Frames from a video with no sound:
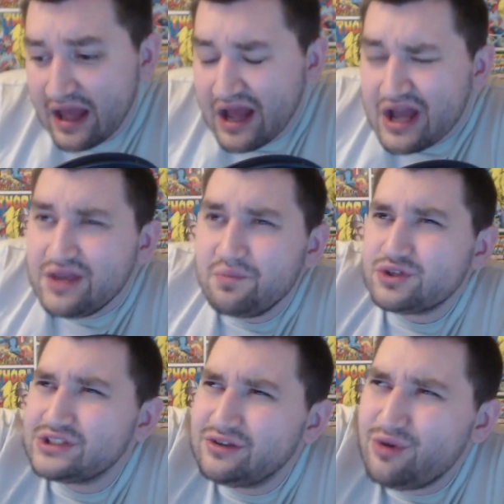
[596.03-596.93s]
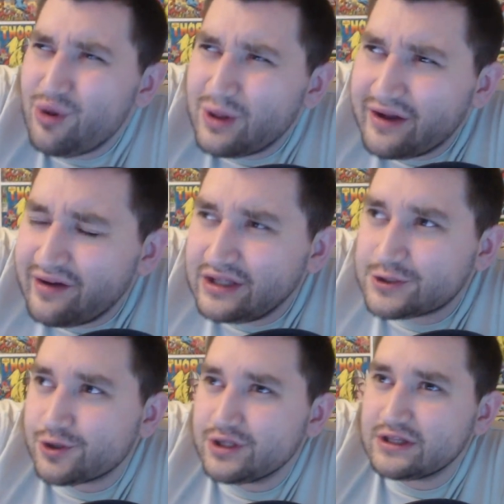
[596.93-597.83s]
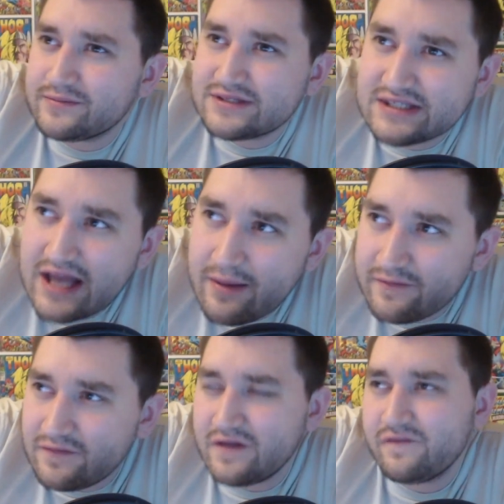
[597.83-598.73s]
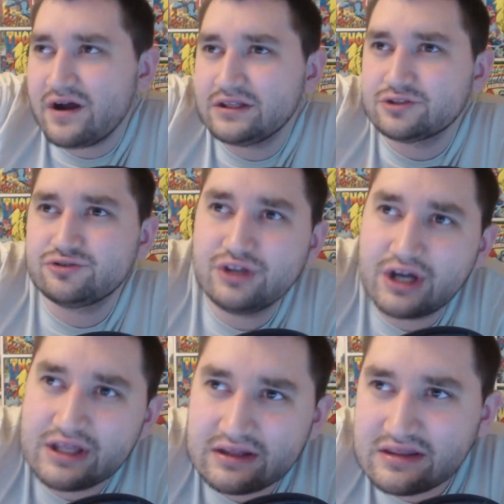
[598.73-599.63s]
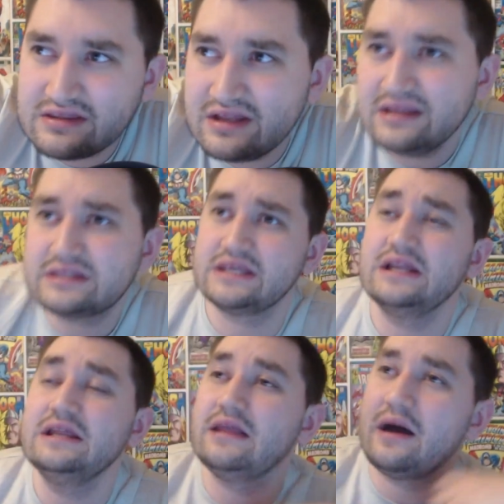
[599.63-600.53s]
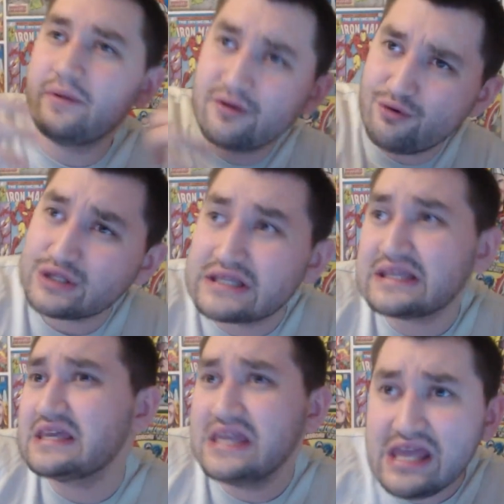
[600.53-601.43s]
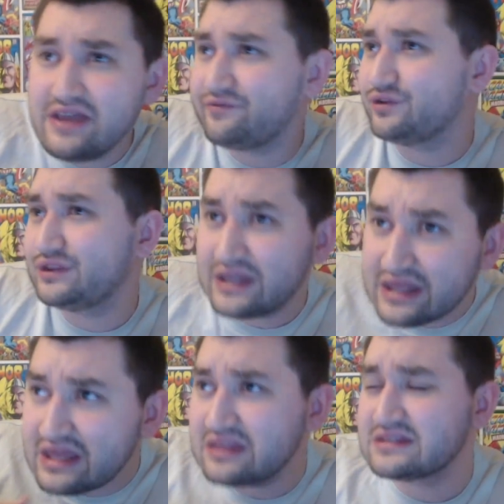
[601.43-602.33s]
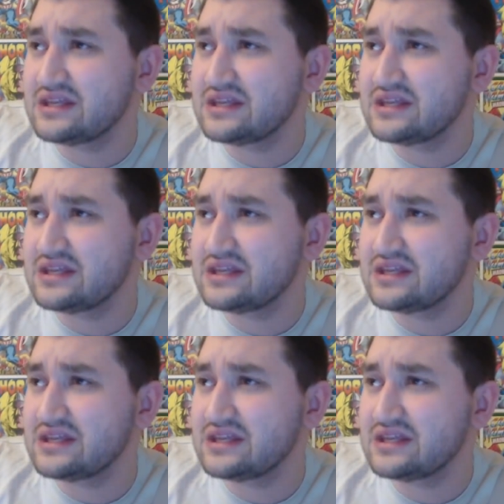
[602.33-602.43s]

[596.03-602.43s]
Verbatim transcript: И можно долго говорить, что они там сами виноваты, что они хотят отделиться, или наоборот, это Киев, вот такие, значит,